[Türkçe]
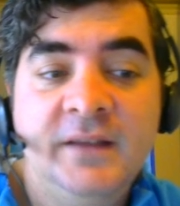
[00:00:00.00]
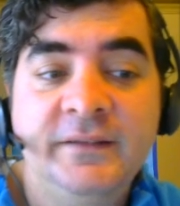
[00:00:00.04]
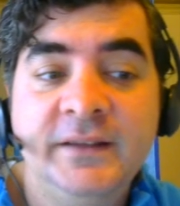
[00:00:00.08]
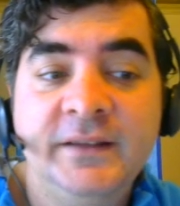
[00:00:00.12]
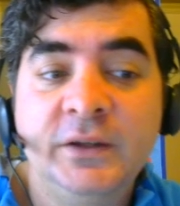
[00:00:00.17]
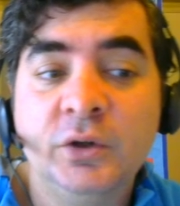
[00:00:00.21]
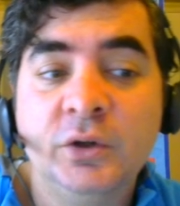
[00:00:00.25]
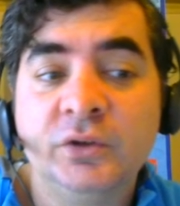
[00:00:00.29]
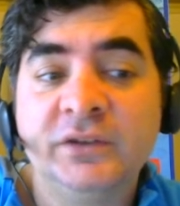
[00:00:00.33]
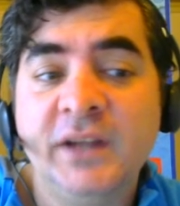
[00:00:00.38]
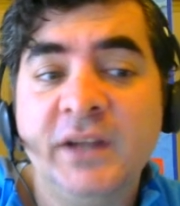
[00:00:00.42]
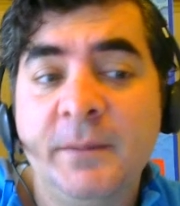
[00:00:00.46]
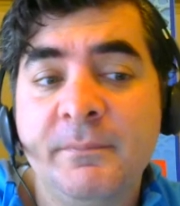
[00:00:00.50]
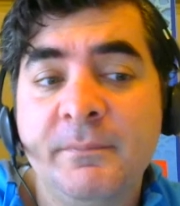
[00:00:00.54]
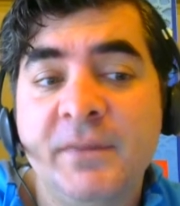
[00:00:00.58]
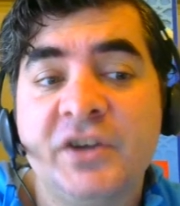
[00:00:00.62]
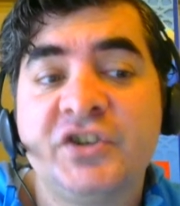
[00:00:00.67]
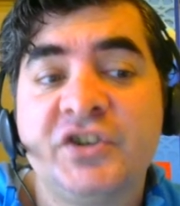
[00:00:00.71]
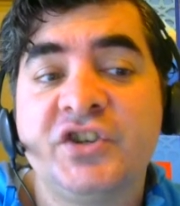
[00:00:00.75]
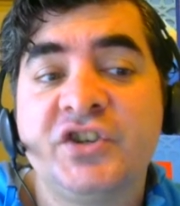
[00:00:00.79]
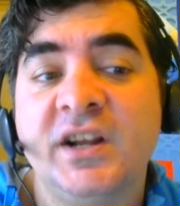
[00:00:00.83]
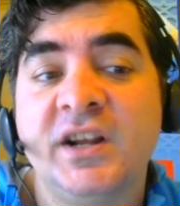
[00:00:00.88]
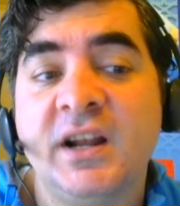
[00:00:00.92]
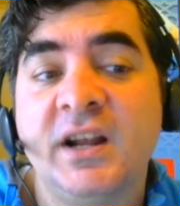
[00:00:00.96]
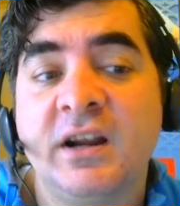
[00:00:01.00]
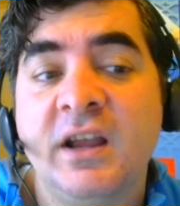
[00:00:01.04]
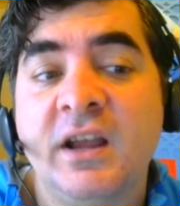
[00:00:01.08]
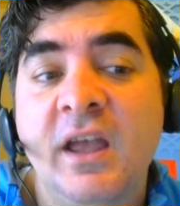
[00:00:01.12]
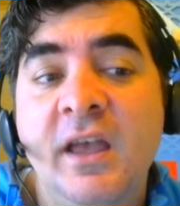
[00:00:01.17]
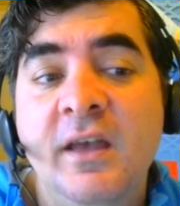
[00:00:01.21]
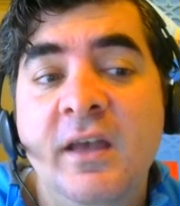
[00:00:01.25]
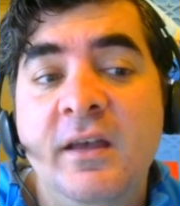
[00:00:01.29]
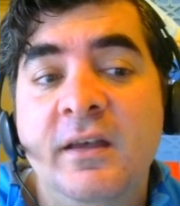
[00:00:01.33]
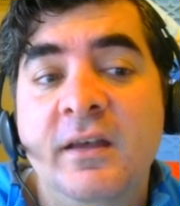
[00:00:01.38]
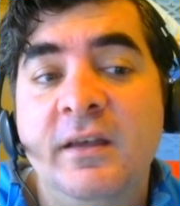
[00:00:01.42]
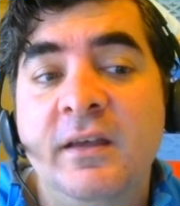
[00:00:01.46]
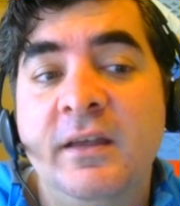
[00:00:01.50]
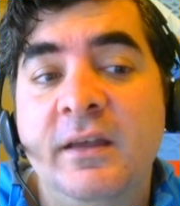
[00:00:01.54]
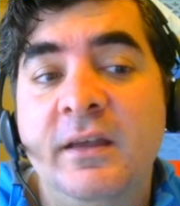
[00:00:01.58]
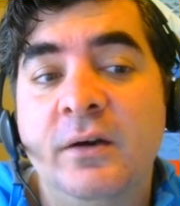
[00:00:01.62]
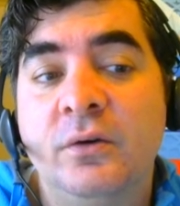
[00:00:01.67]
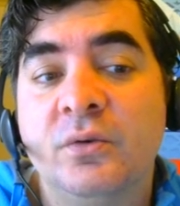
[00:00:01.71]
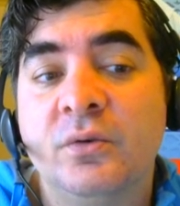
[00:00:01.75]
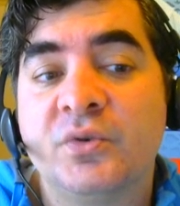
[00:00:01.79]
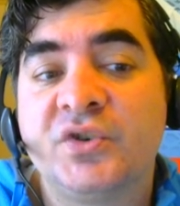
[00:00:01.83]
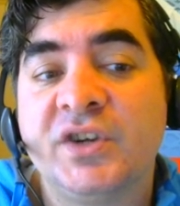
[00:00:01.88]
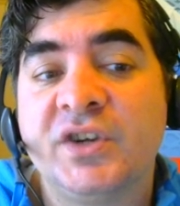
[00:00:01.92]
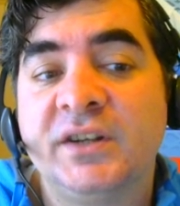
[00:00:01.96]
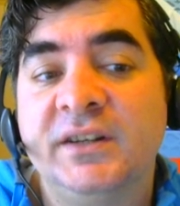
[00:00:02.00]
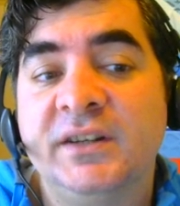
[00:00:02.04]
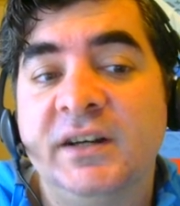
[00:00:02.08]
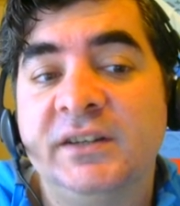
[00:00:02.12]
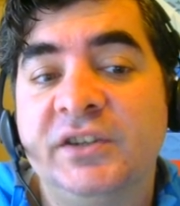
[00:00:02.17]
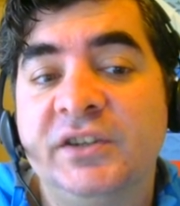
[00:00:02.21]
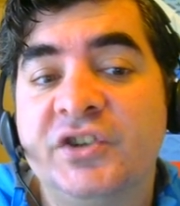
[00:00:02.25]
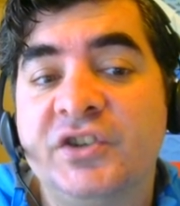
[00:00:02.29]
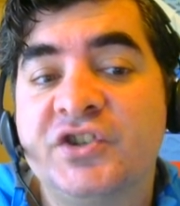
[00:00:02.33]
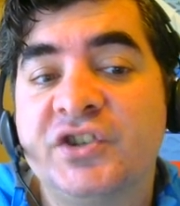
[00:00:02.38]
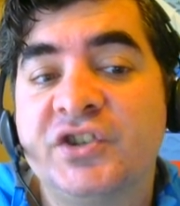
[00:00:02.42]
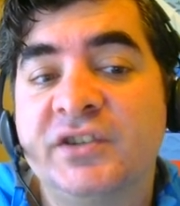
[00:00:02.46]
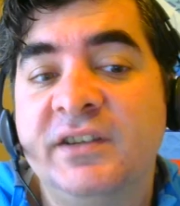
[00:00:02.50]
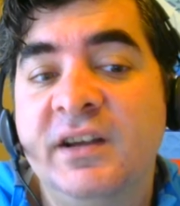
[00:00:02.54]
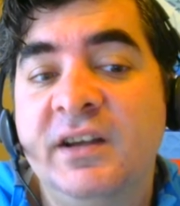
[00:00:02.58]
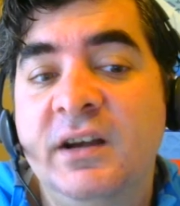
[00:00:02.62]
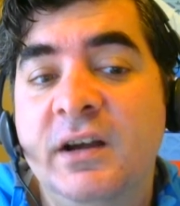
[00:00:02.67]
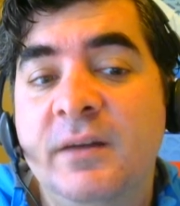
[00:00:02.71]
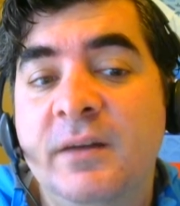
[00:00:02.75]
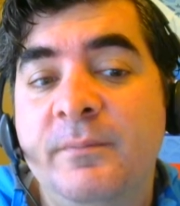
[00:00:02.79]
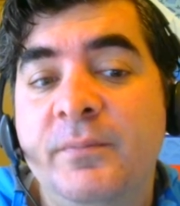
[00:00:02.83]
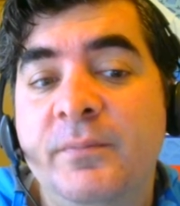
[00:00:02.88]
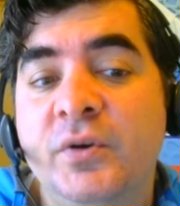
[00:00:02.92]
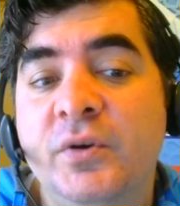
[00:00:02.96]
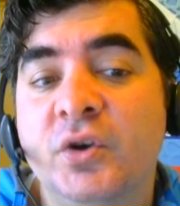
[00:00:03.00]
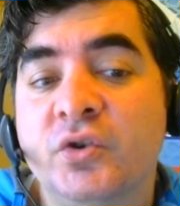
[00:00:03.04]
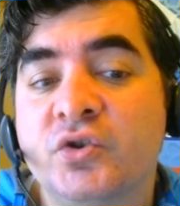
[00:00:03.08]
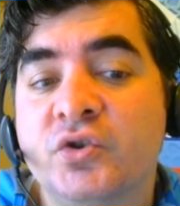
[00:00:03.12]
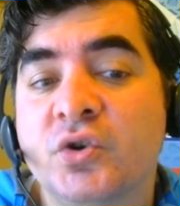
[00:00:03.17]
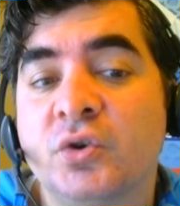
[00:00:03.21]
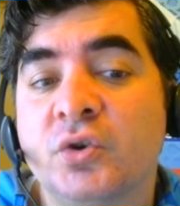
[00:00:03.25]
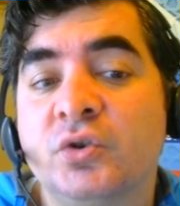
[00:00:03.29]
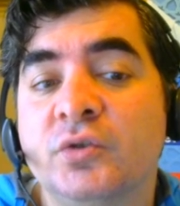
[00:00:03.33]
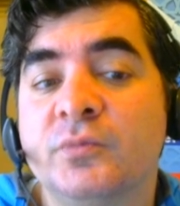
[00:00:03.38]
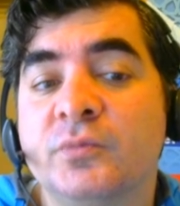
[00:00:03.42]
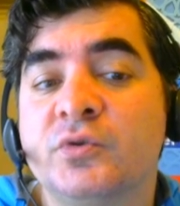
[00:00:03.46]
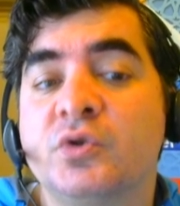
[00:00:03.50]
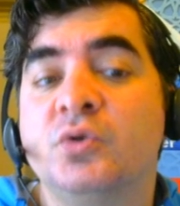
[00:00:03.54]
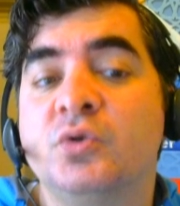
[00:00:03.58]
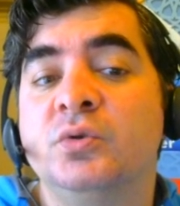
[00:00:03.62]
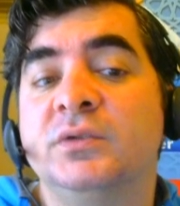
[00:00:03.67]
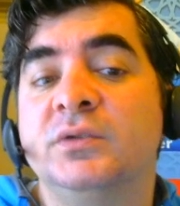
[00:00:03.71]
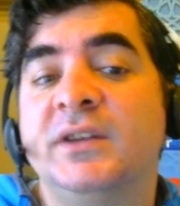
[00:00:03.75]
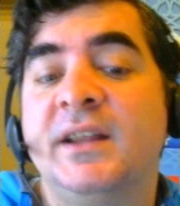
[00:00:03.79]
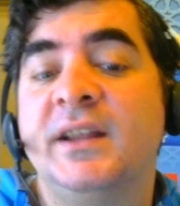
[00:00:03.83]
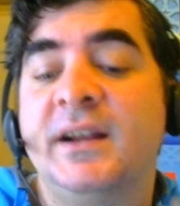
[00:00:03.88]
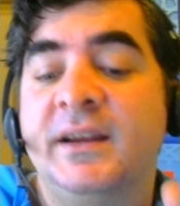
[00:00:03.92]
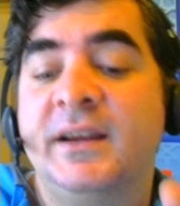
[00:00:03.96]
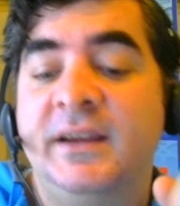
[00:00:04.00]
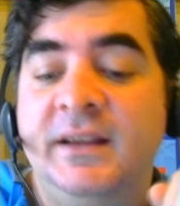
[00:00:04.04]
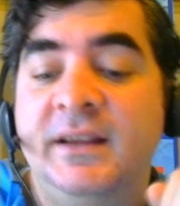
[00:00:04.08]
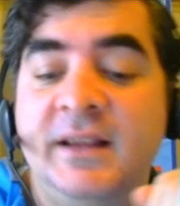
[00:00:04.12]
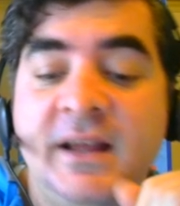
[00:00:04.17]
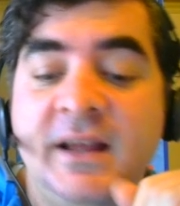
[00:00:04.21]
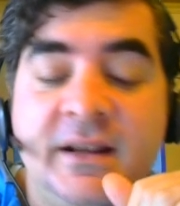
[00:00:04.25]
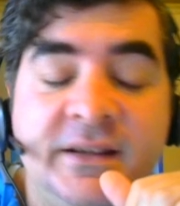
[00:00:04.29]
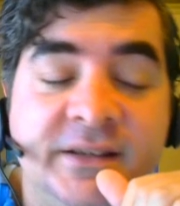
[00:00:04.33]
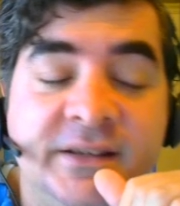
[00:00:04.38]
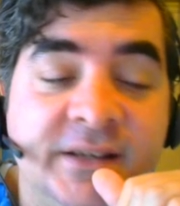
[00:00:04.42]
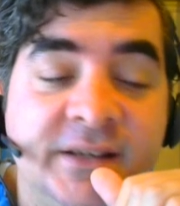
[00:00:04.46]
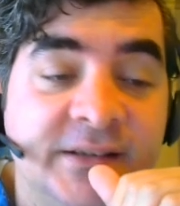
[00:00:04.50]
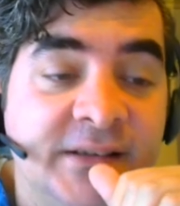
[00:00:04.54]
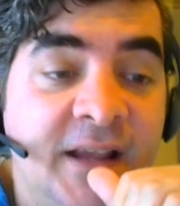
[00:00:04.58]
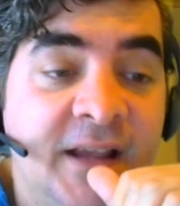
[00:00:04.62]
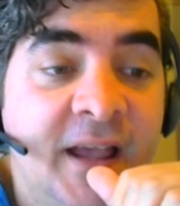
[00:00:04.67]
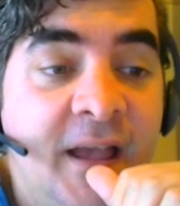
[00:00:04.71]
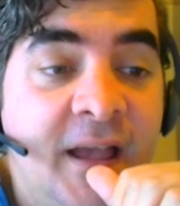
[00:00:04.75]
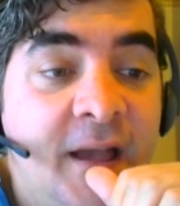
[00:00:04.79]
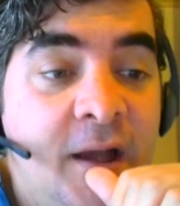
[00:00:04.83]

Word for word: d4'ten başlayarak e, oluşan adacıkta piyon çokluğumuzu kullanarak ilerleyeceğiz.